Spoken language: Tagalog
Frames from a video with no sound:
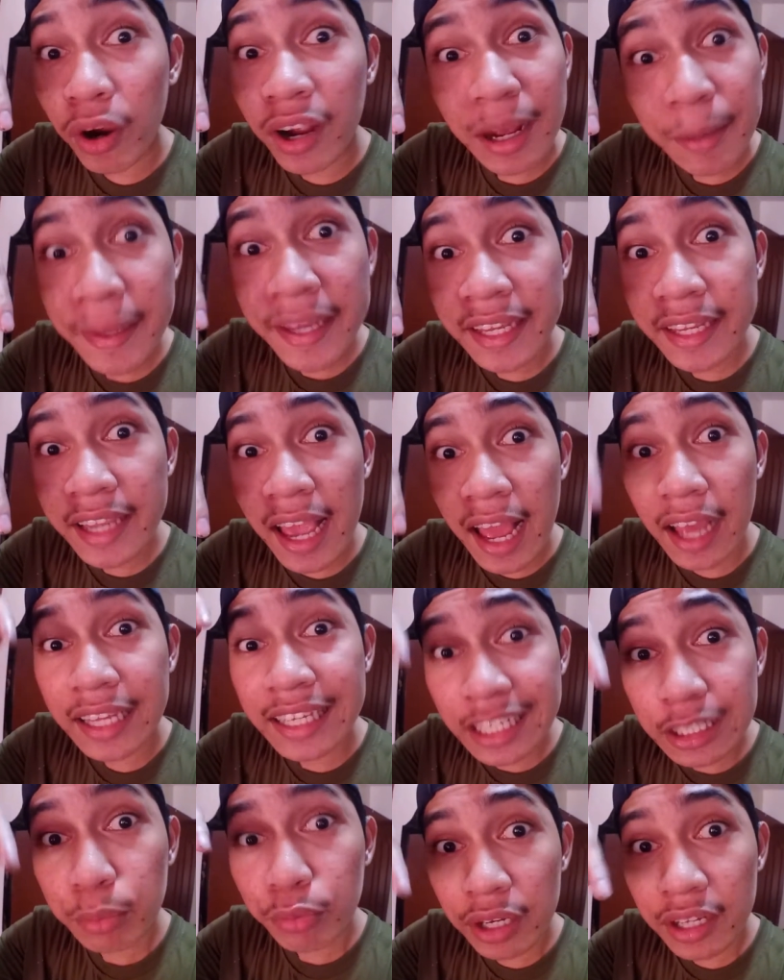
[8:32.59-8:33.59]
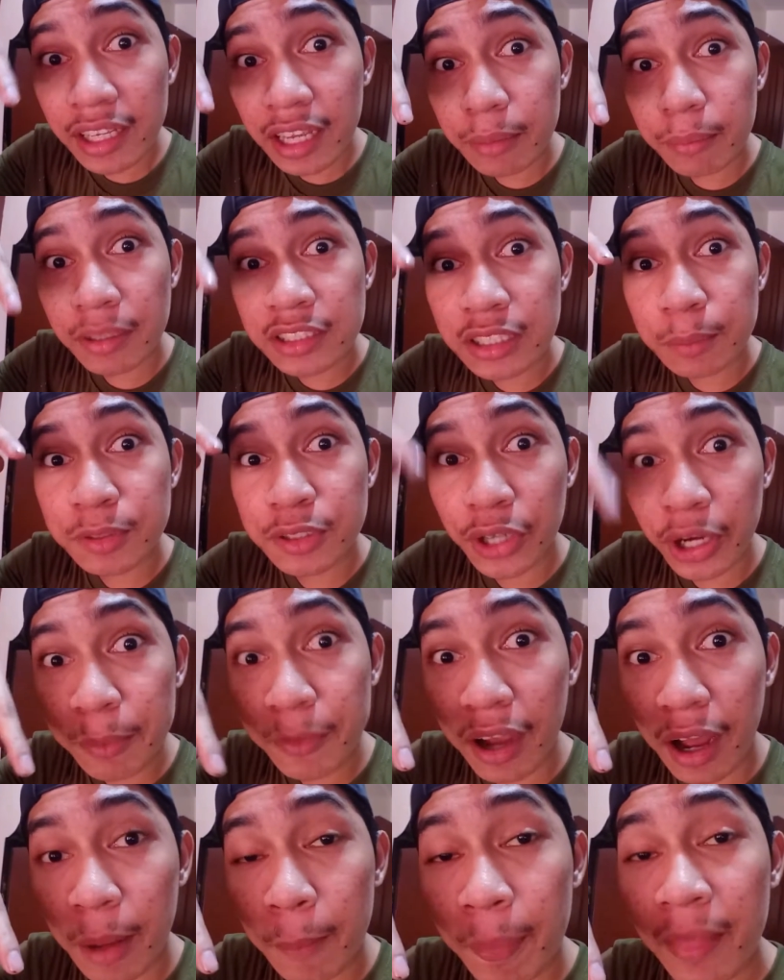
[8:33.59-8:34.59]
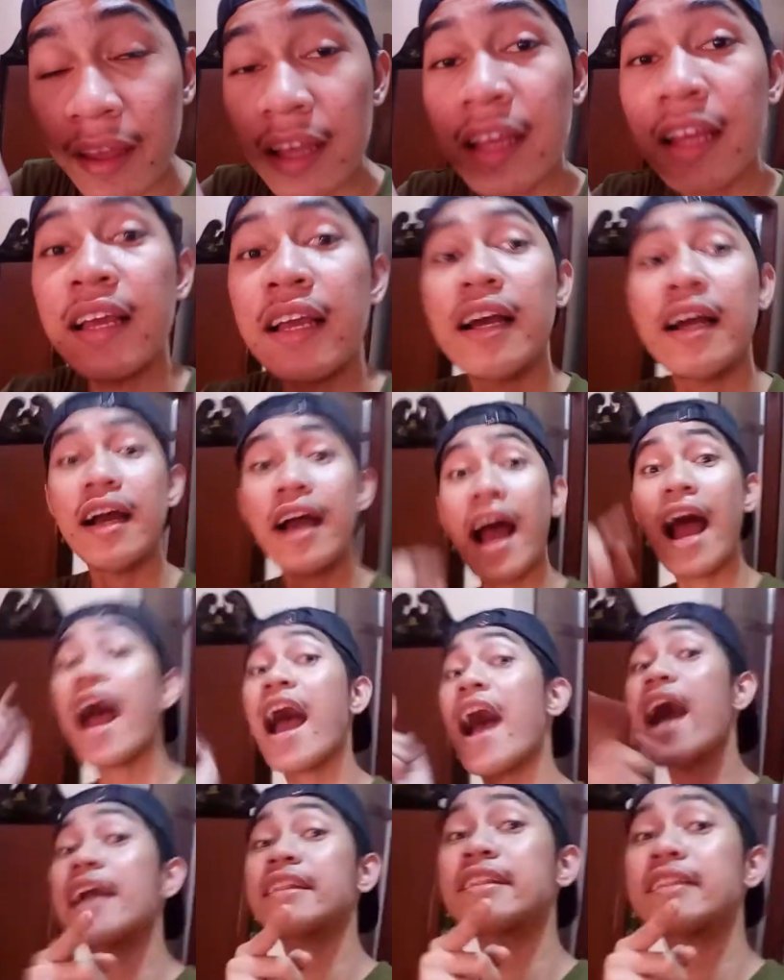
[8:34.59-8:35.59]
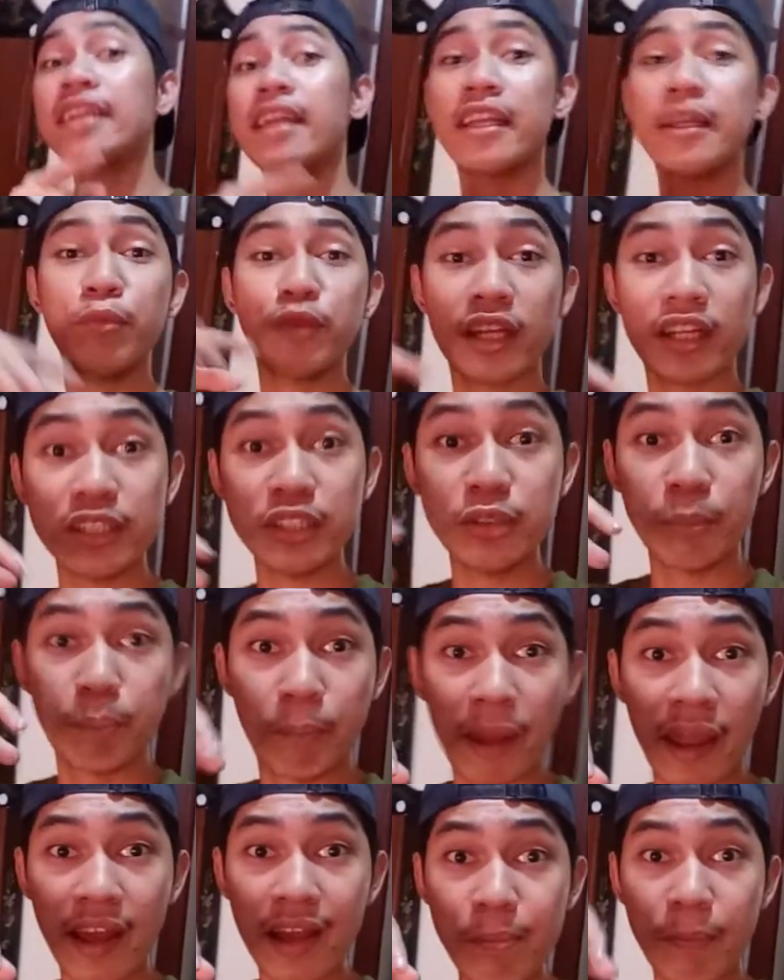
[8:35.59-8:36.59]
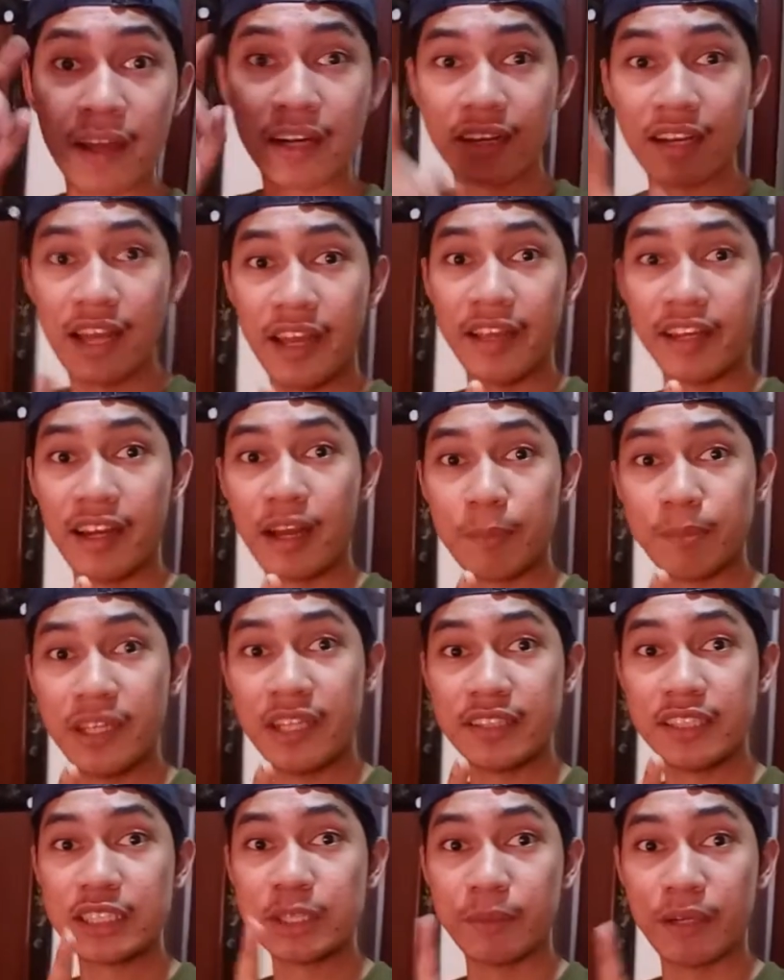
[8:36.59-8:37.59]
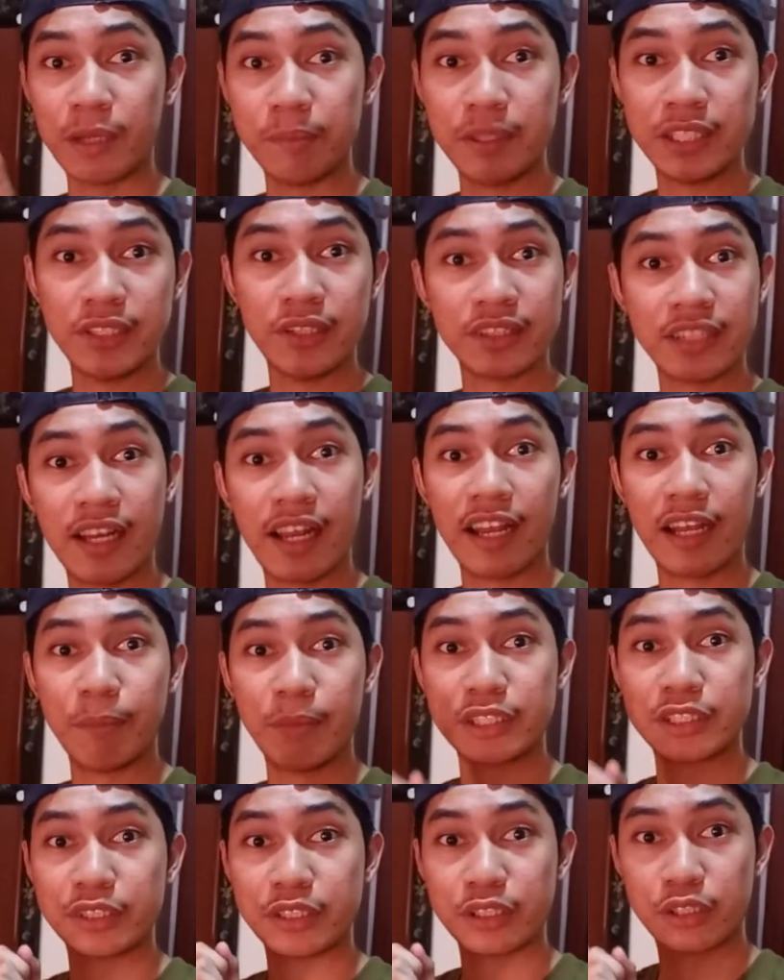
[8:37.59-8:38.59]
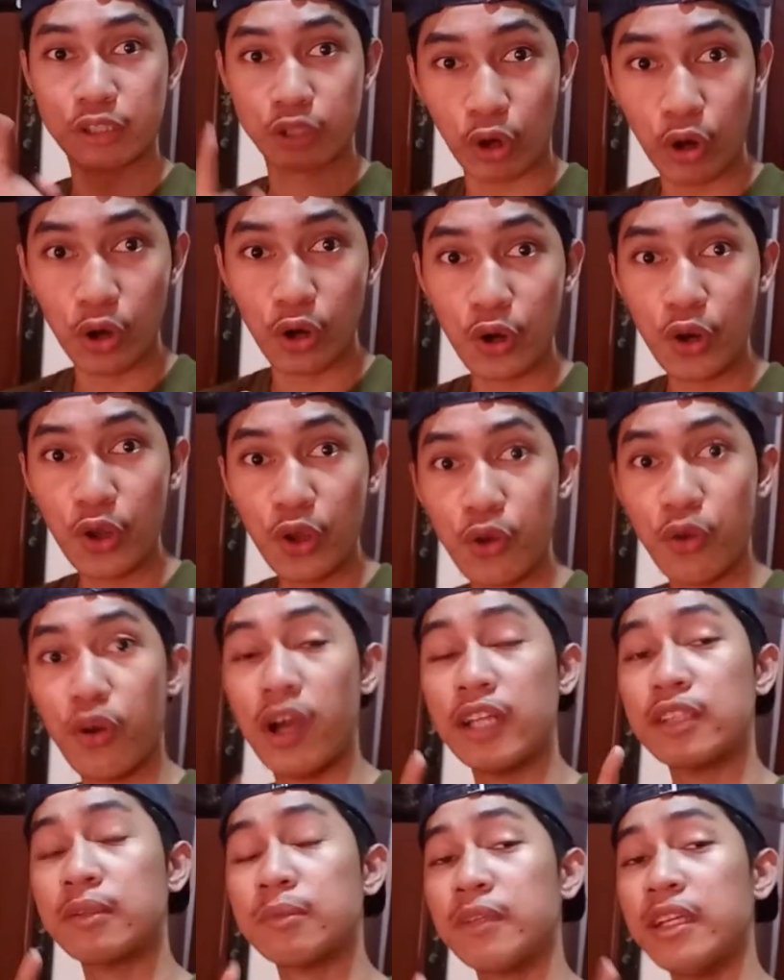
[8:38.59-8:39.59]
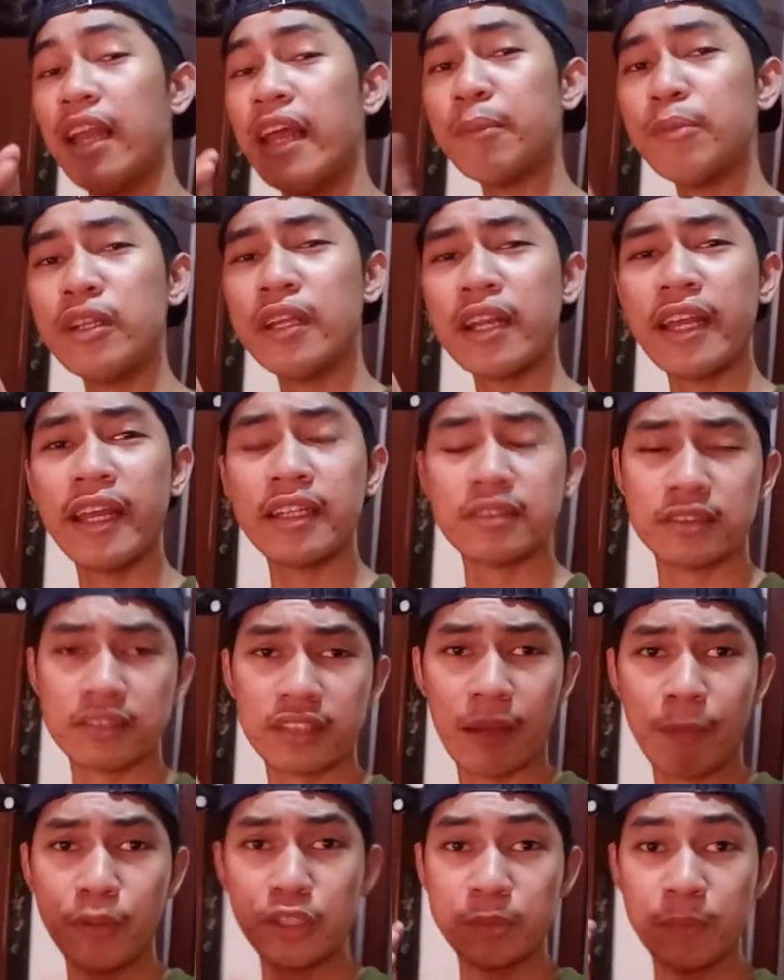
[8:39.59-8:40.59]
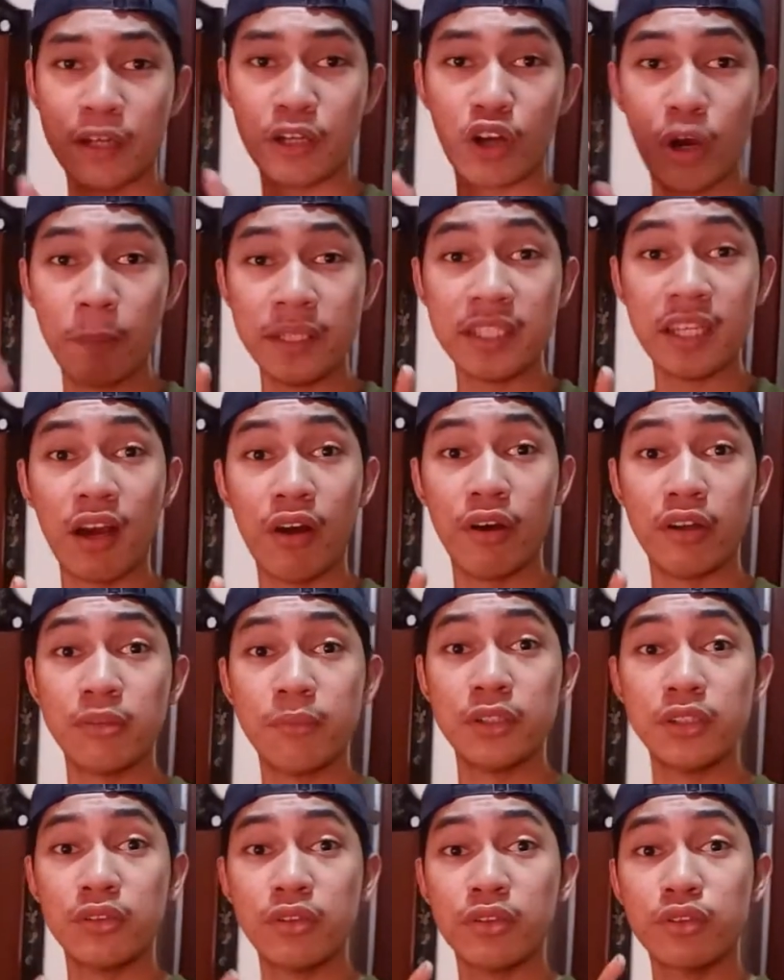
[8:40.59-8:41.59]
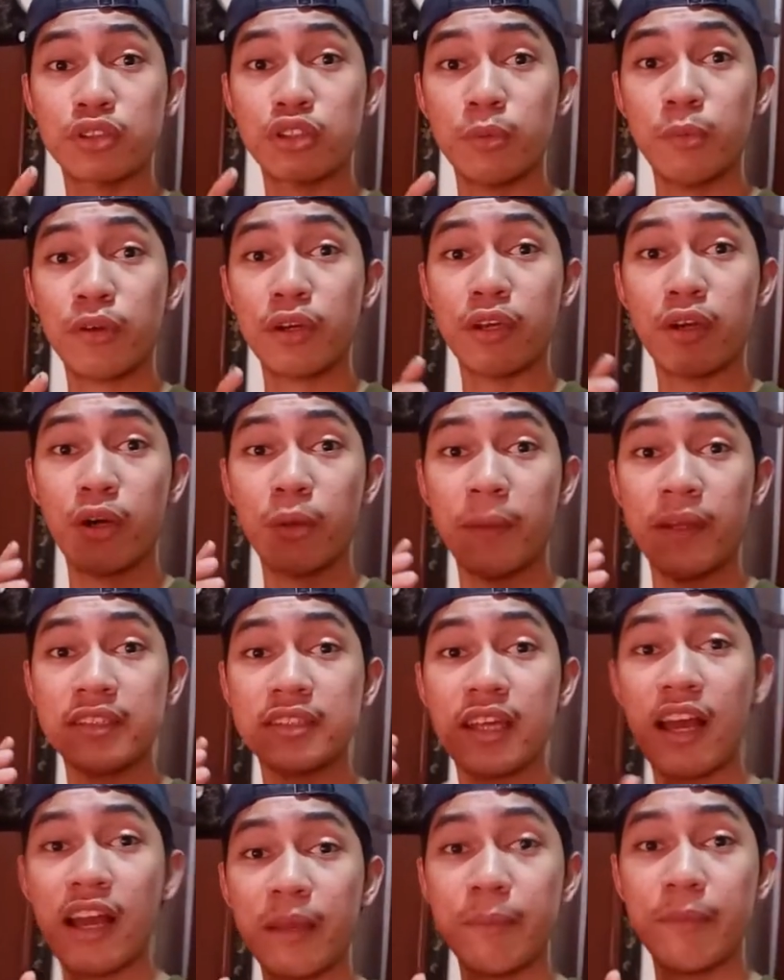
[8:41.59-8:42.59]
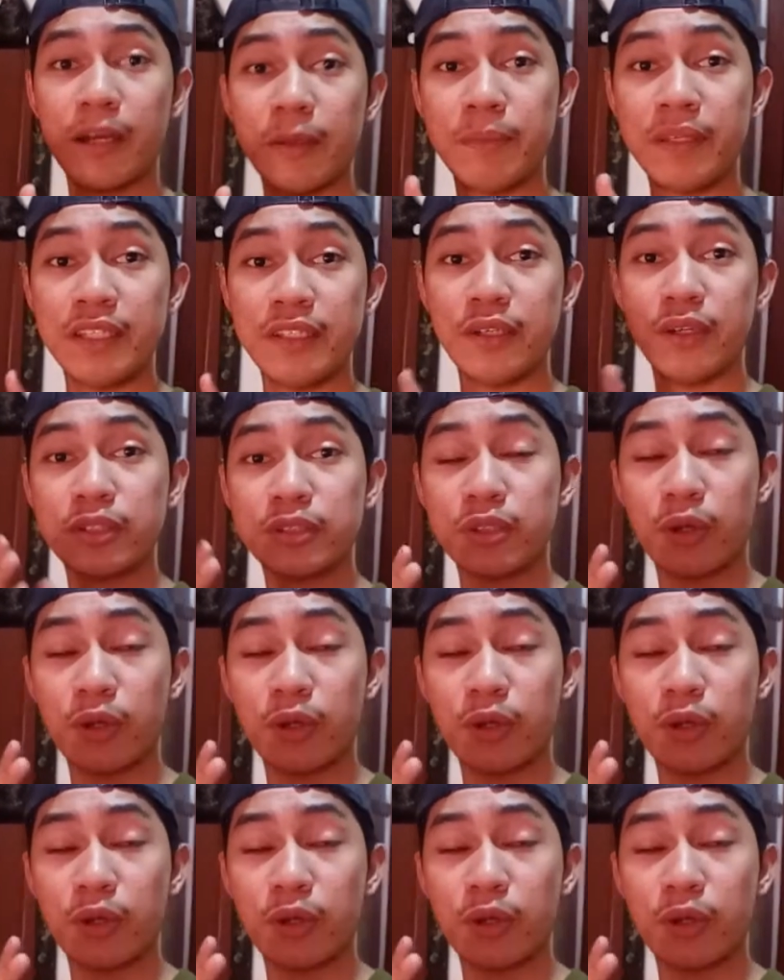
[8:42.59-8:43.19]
Huwag kang mahiya, i-hit mo lang yan, mag-subscribe ka. At, i-ring mo na rin yung bell para lagi kang updated sa mga video ang nilalabas ko. At i-like mo na rin. Tapos mag-comment ka kung ano man yung gusto mong i-comment sa aking mga video.